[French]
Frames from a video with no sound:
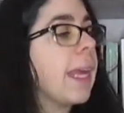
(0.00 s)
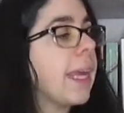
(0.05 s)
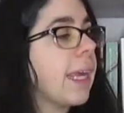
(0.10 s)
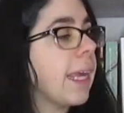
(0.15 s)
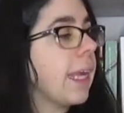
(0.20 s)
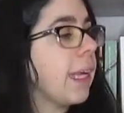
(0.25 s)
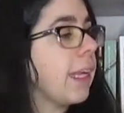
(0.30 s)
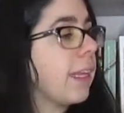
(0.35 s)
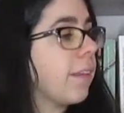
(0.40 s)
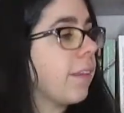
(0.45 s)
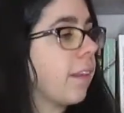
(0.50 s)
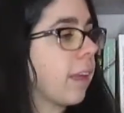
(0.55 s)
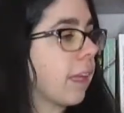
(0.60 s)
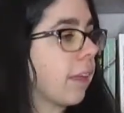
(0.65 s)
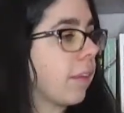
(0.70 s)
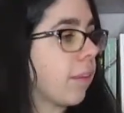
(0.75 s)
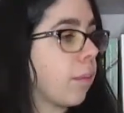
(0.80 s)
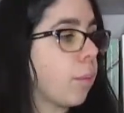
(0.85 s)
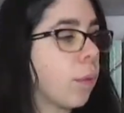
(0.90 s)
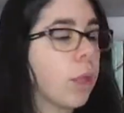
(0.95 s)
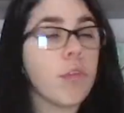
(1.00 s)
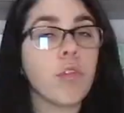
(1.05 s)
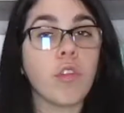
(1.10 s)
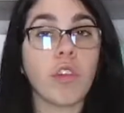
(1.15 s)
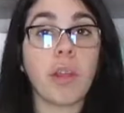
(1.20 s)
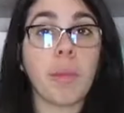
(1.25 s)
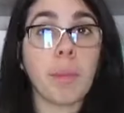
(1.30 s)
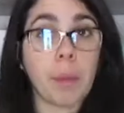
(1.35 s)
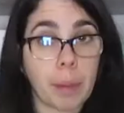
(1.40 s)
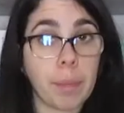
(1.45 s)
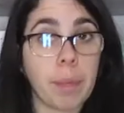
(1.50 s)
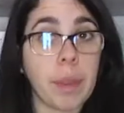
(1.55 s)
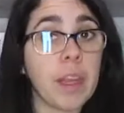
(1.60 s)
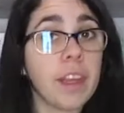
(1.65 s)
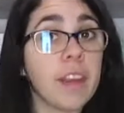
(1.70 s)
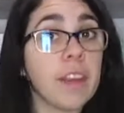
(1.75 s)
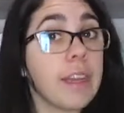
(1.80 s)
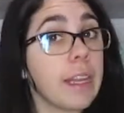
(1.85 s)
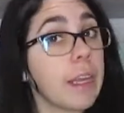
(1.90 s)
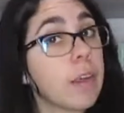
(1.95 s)
Et Isaac Asimov, j'aimerais
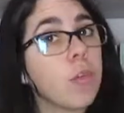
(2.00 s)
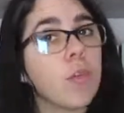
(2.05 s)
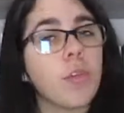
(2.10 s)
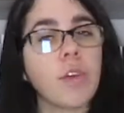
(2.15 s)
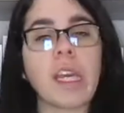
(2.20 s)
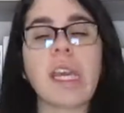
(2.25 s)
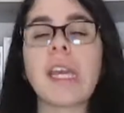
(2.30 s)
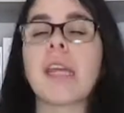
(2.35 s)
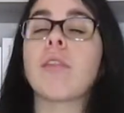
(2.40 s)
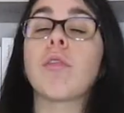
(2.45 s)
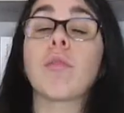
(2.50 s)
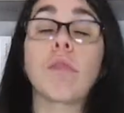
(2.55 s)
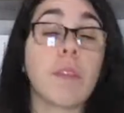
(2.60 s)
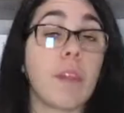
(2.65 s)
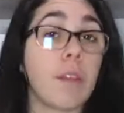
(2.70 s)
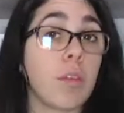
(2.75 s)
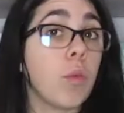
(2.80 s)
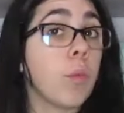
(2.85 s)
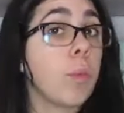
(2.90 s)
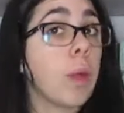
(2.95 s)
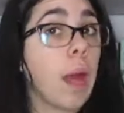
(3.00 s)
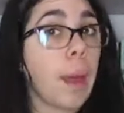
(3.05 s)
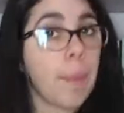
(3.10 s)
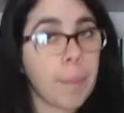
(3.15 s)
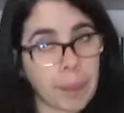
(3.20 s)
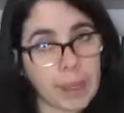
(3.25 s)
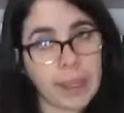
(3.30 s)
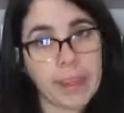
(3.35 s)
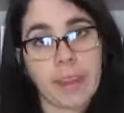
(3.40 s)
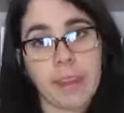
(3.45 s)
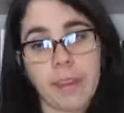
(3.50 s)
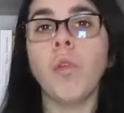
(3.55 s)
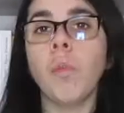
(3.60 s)
bien découvrir, donc ça tombe à pic.